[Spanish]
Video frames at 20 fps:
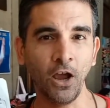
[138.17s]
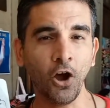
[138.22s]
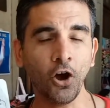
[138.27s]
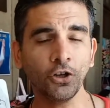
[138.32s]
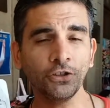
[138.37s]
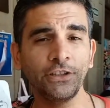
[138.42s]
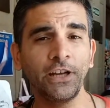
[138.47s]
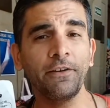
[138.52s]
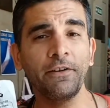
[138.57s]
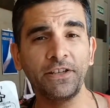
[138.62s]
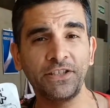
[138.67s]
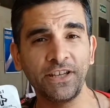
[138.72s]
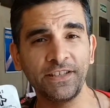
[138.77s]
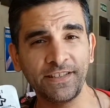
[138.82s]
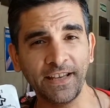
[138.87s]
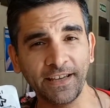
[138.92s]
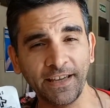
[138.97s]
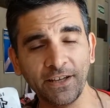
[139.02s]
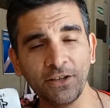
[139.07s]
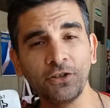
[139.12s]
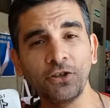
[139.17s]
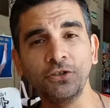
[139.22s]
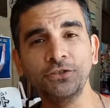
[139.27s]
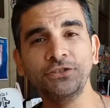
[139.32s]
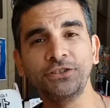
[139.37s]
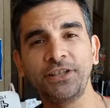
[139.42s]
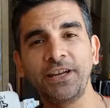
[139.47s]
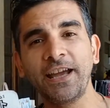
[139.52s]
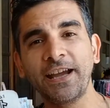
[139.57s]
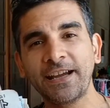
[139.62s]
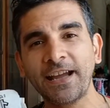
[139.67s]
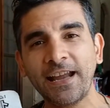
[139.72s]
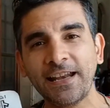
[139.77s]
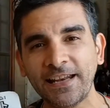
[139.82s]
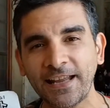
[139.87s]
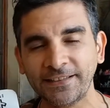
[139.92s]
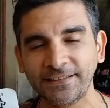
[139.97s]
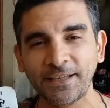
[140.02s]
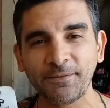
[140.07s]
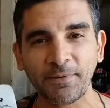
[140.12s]
Otra belleza que encontré acá en
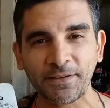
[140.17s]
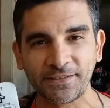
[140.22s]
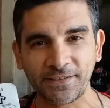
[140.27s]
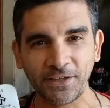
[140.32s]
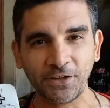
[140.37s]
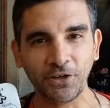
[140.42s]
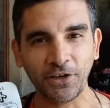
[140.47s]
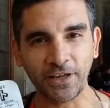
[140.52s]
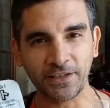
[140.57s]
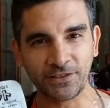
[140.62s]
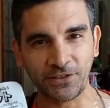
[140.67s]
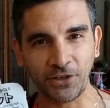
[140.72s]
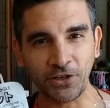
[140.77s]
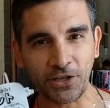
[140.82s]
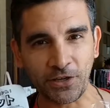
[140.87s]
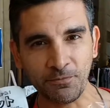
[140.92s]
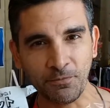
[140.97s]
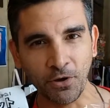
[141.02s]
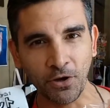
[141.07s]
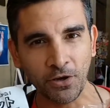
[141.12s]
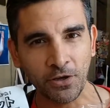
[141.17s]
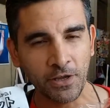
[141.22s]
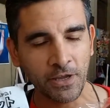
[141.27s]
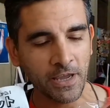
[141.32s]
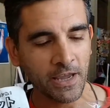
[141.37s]
la TPC Coleccionismo